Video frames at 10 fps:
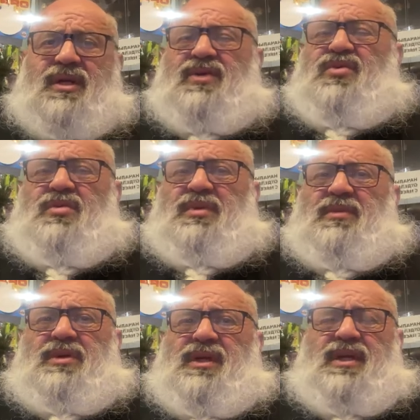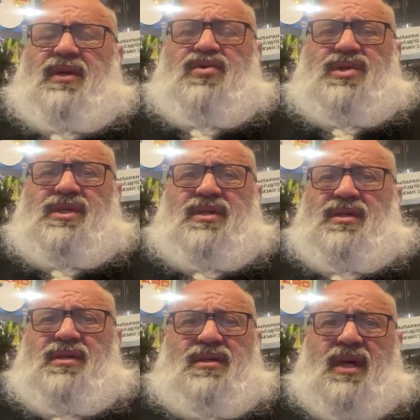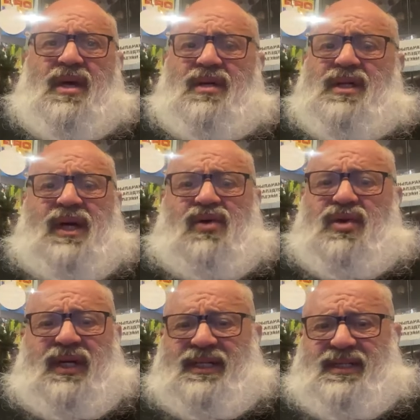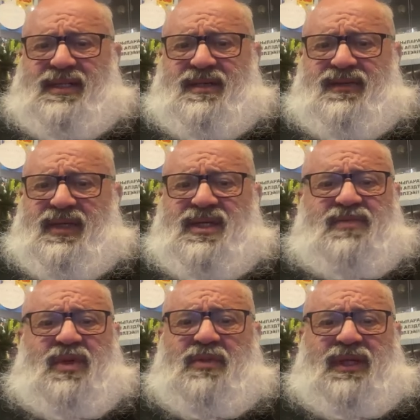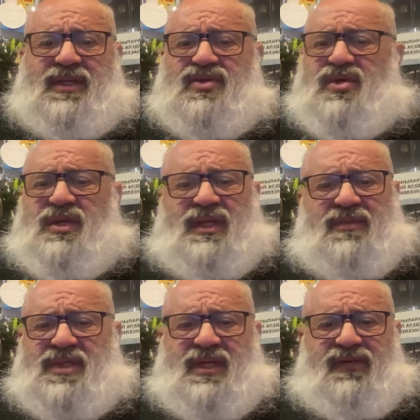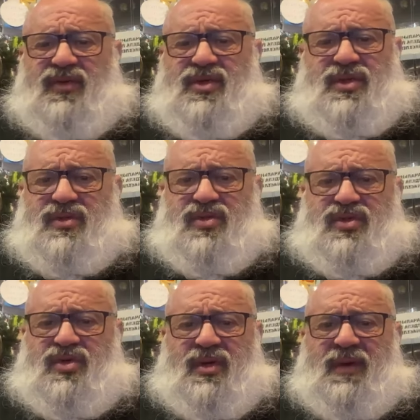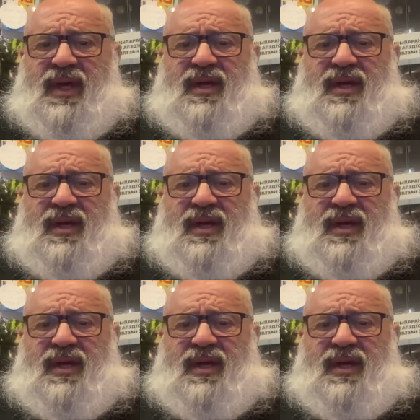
Я думаю, был бы ты на курсе, и никакой разницы. Вот эти сперматозоиды там соревнуются друг с другом.